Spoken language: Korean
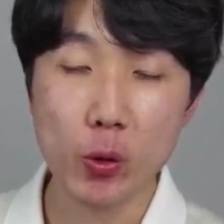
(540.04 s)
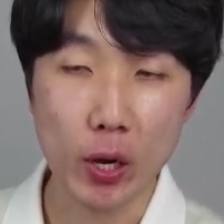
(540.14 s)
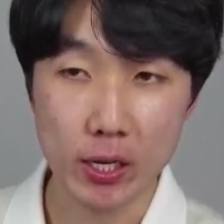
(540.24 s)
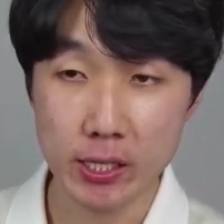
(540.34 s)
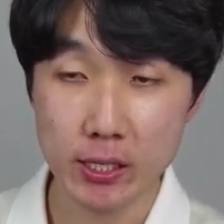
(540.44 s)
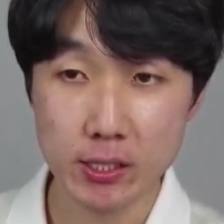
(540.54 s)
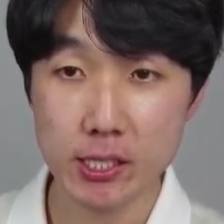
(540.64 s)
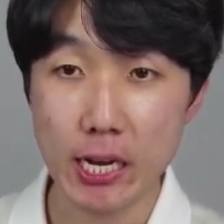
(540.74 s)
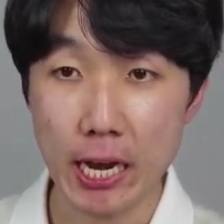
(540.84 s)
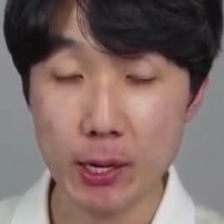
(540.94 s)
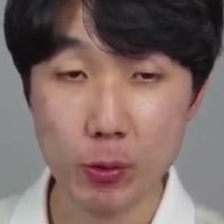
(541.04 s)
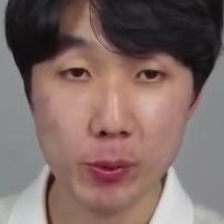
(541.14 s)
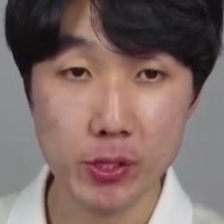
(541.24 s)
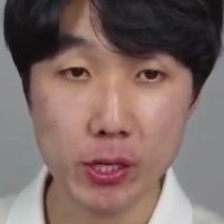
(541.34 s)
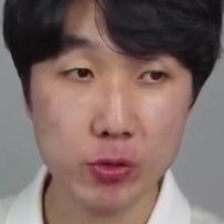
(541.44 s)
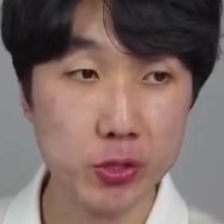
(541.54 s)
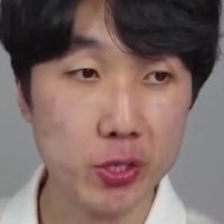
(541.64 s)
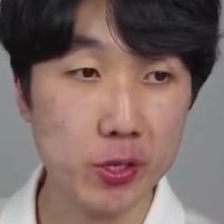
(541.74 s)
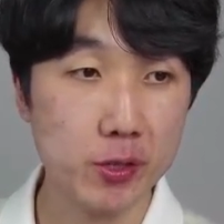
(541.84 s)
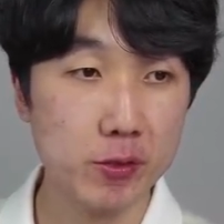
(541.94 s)
관리되는지를 알아보면 알 수
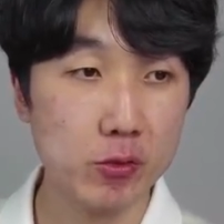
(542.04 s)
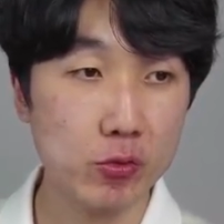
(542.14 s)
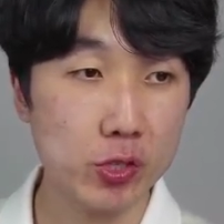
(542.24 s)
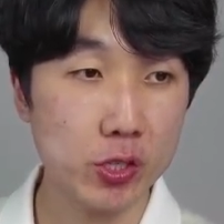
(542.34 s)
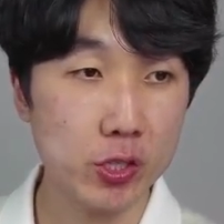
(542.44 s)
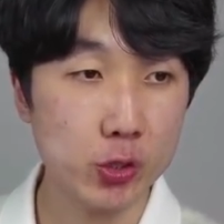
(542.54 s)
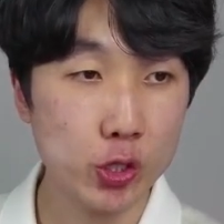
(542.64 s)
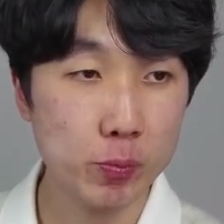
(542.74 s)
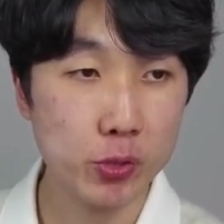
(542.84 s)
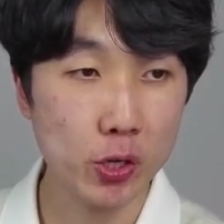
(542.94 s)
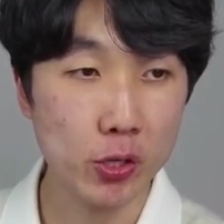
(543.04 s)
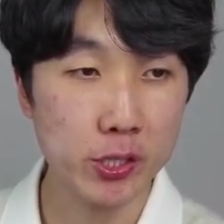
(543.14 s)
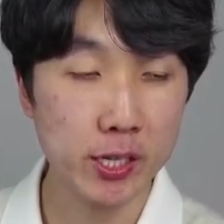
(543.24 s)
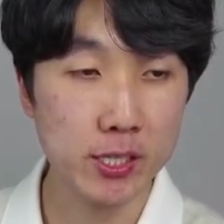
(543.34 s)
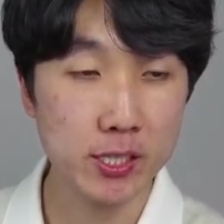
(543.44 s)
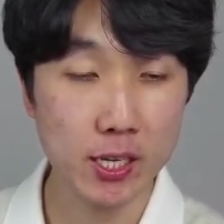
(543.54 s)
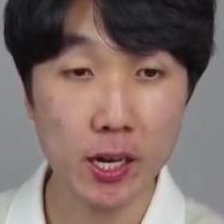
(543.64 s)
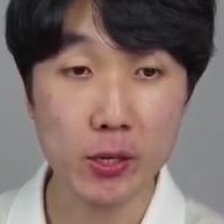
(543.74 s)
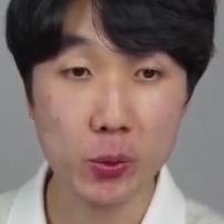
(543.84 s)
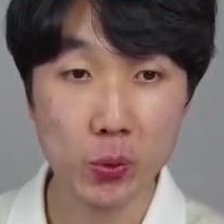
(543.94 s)
있어요. 우선은 스위프트 언어 창시자가
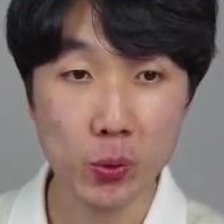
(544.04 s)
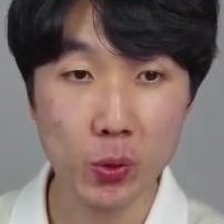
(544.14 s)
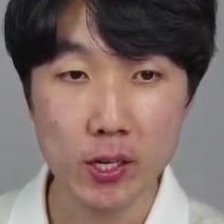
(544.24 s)
있고